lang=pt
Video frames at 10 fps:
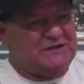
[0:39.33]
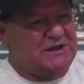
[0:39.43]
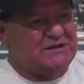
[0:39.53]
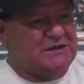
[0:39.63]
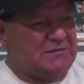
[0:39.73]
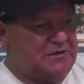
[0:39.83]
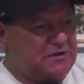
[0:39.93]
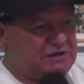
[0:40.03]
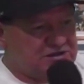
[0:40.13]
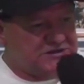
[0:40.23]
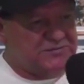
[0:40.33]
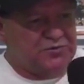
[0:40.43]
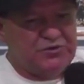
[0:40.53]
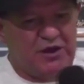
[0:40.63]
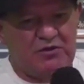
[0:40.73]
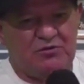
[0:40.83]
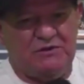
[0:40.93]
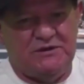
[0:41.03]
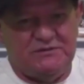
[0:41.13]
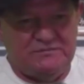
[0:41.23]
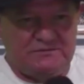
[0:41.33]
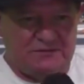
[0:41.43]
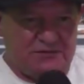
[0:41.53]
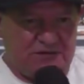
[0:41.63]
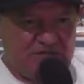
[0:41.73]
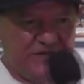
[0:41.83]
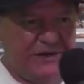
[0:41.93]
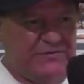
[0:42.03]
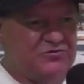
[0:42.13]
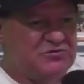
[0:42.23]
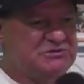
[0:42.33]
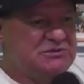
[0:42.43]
símbolo, merece respeito.